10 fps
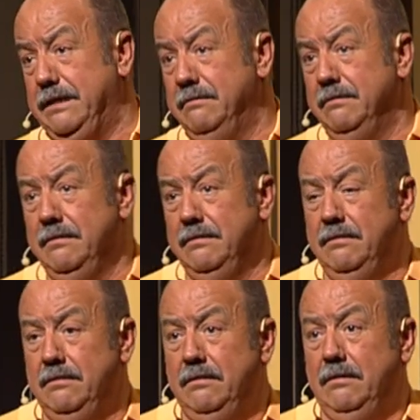hin
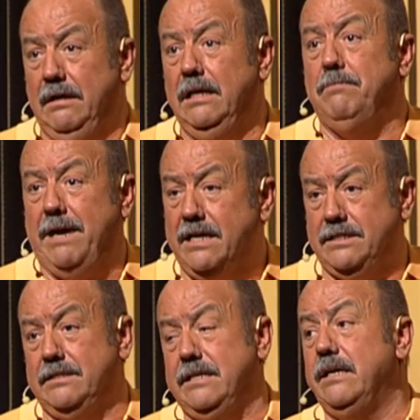in die
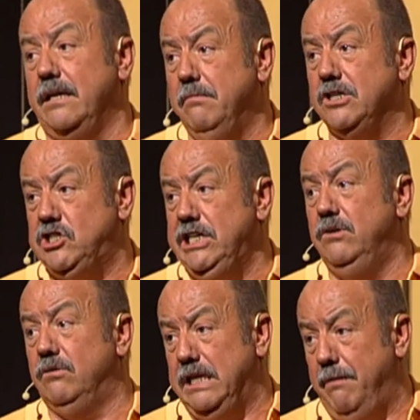Praxis, seid ihr die
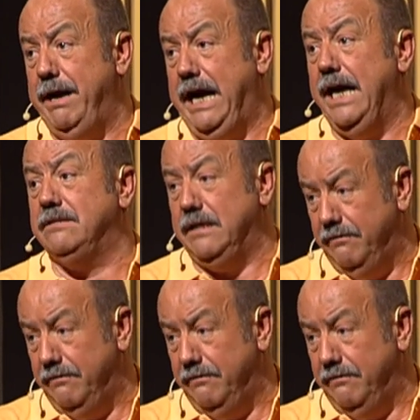Maschinen und die Apparate,